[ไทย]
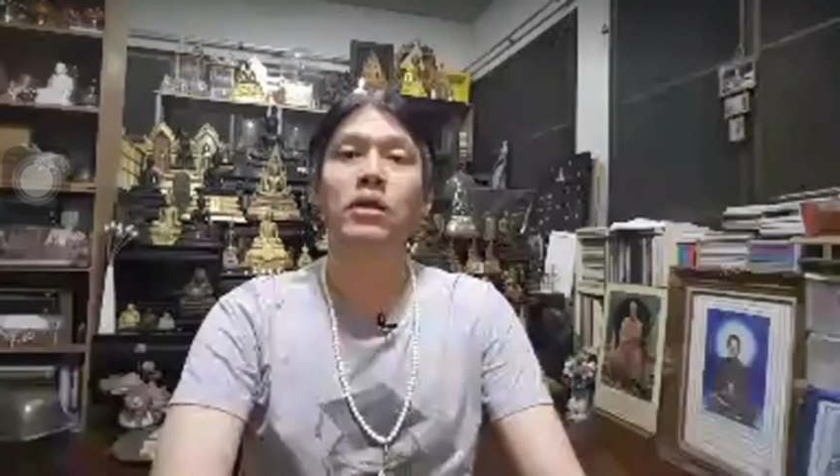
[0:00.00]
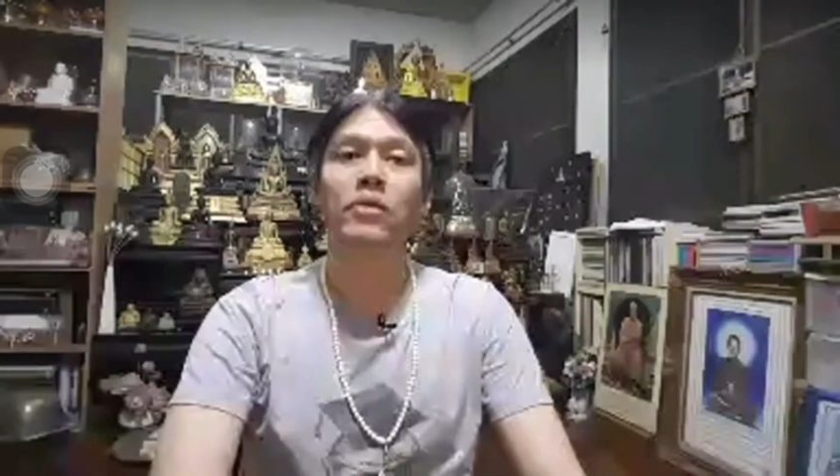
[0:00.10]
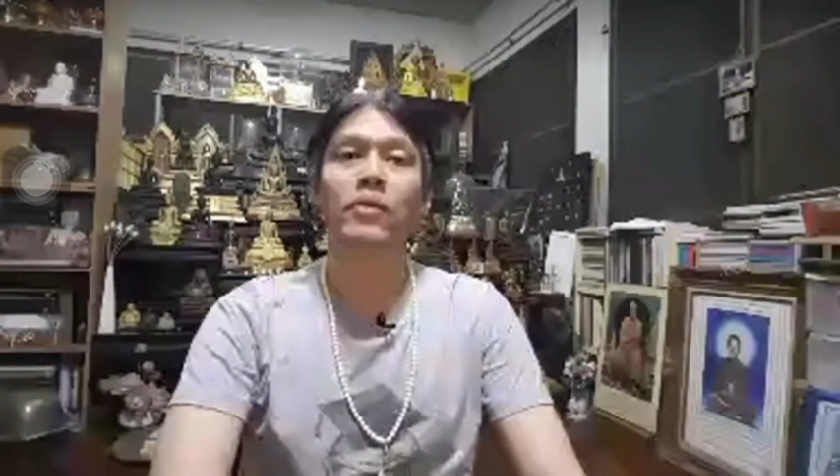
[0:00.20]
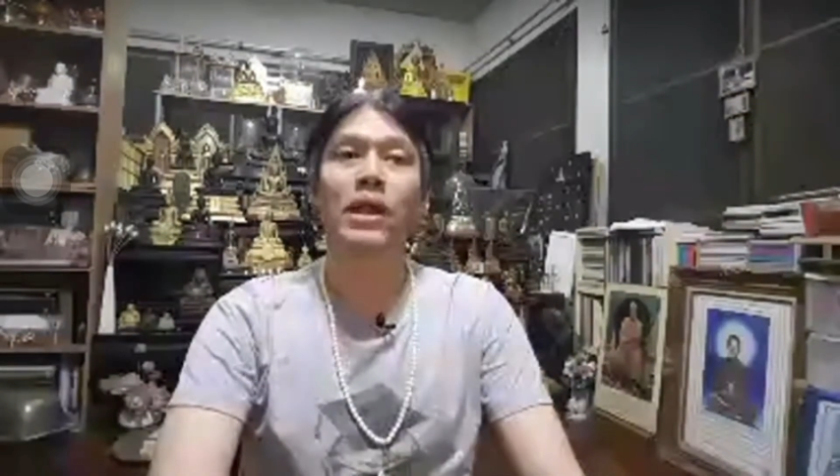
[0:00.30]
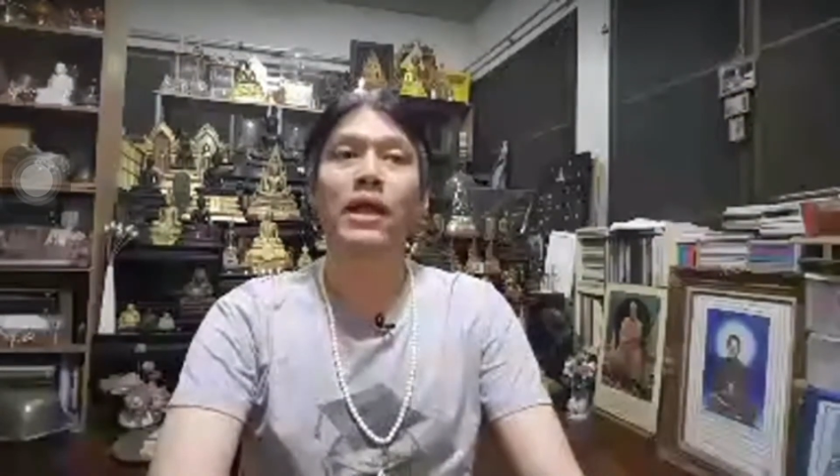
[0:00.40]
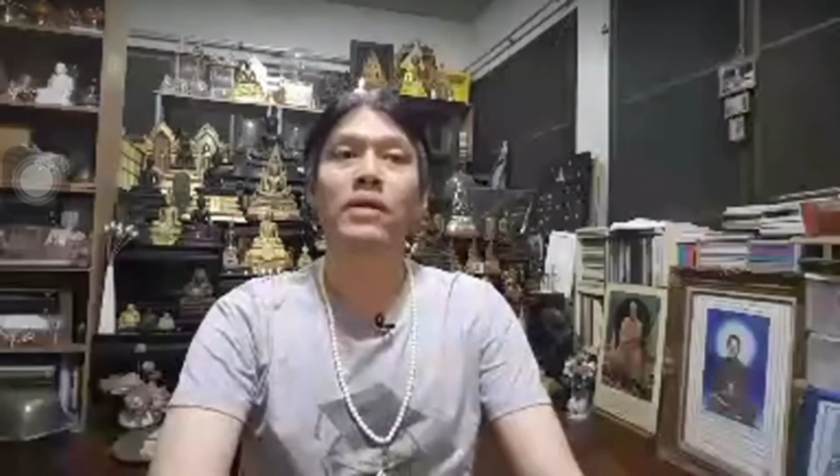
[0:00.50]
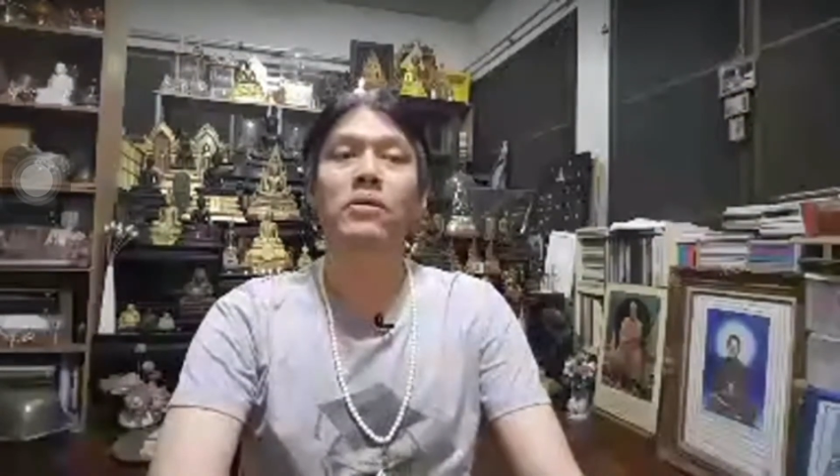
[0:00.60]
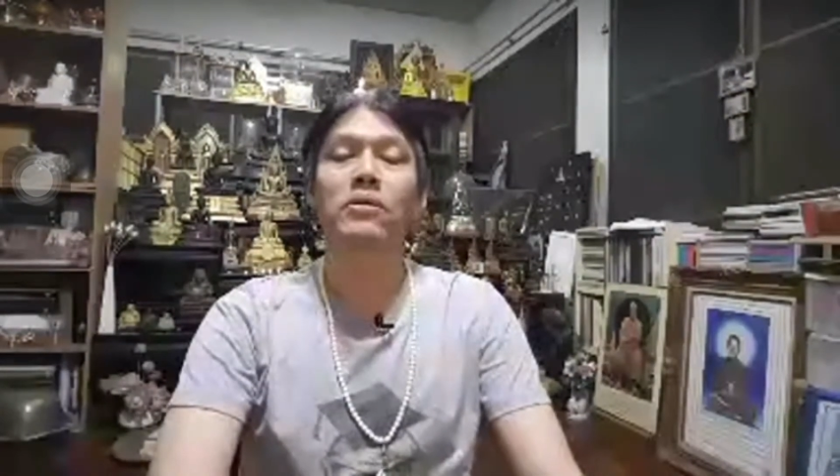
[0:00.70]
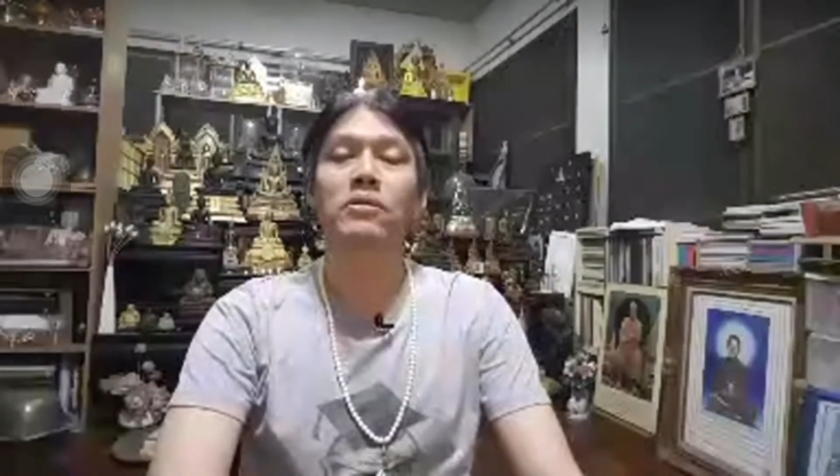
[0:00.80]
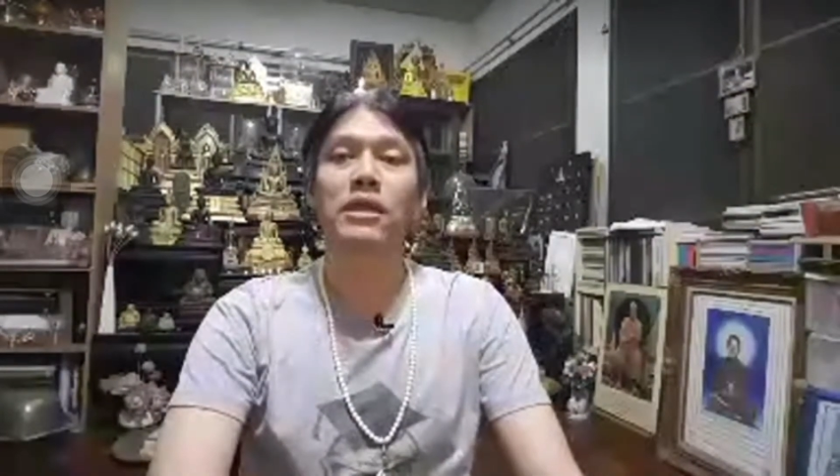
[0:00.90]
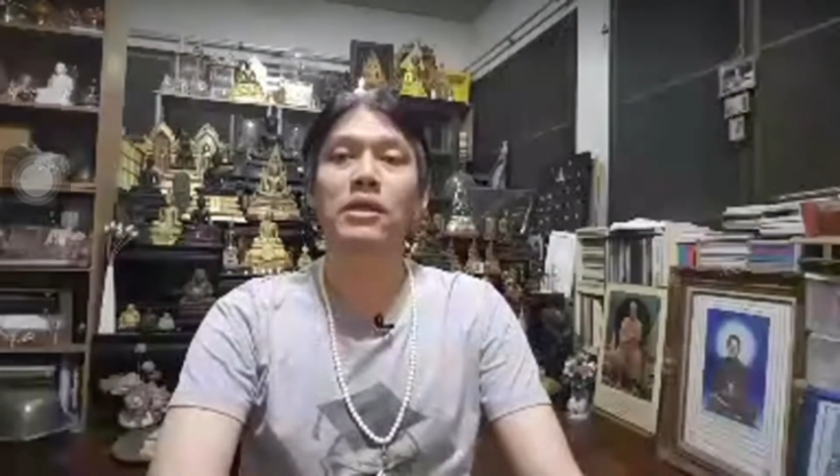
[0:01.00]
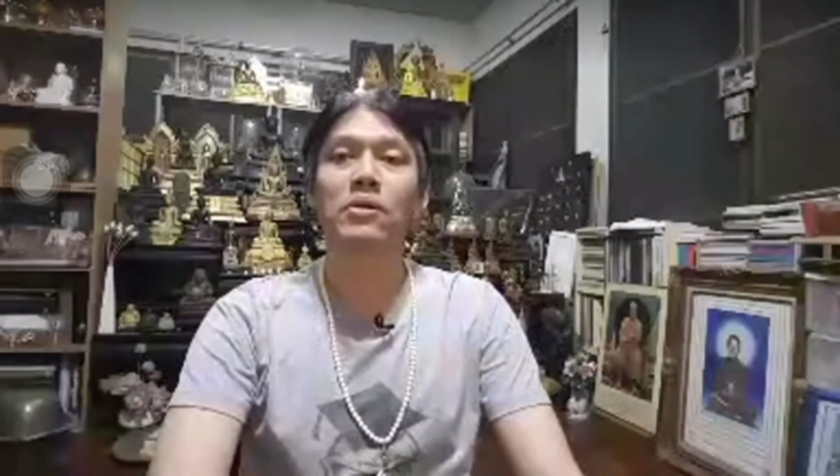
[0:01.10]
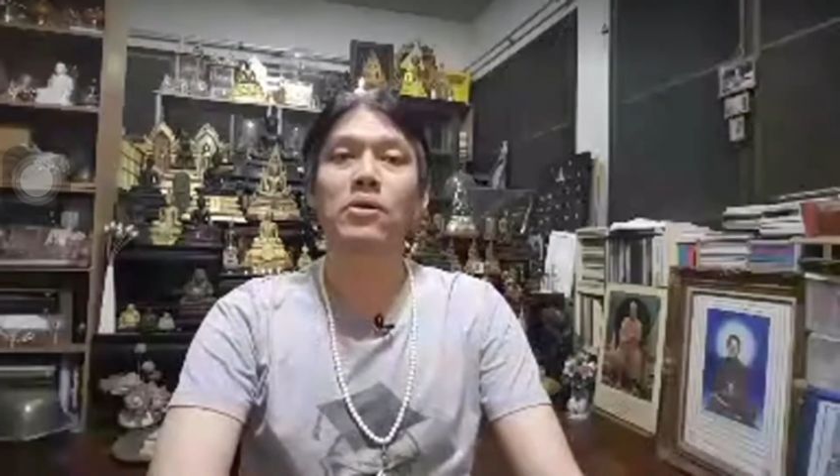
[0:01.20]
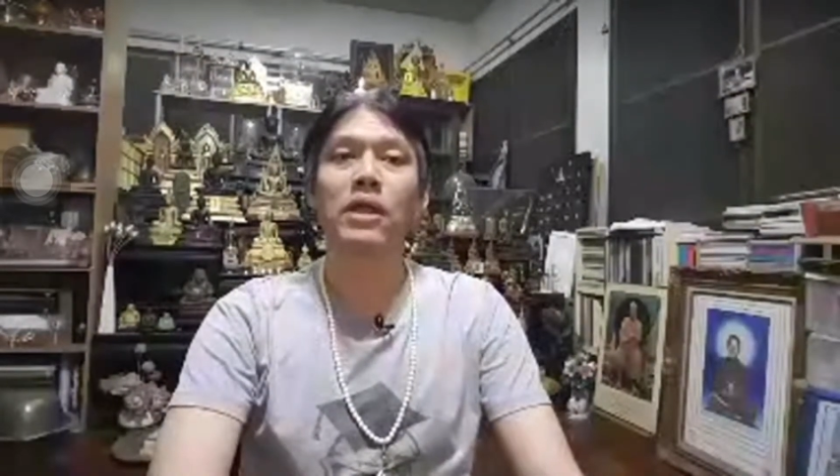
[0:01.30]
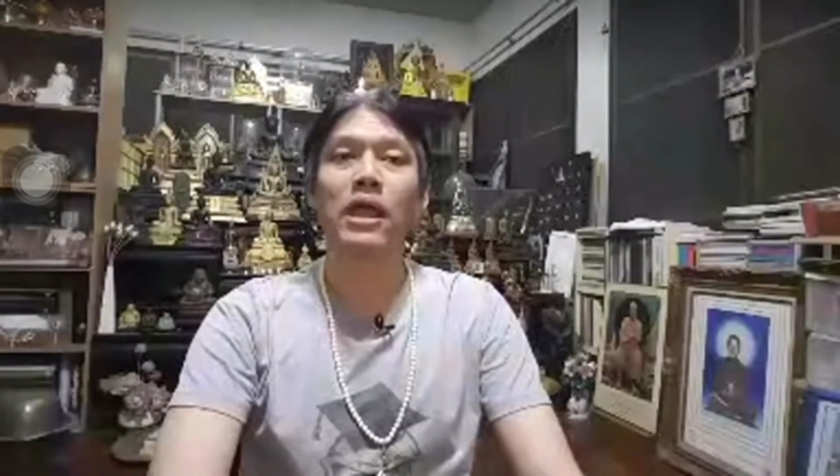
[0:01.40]
ลอดเวลาโดนตีโด
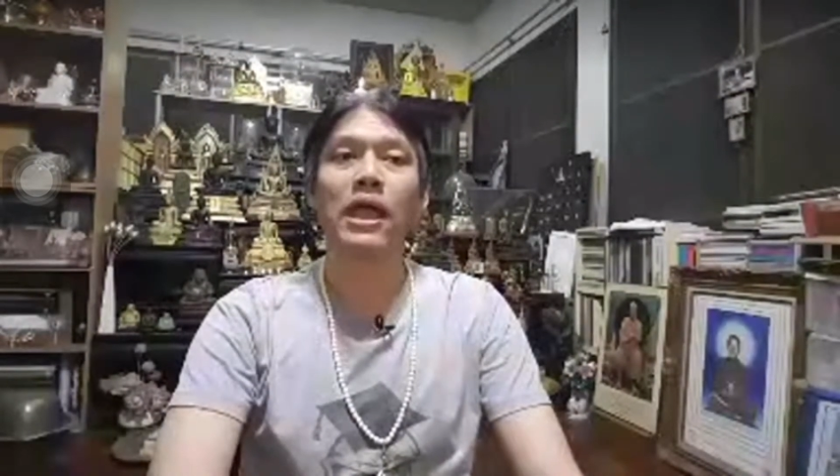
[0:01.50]
นแท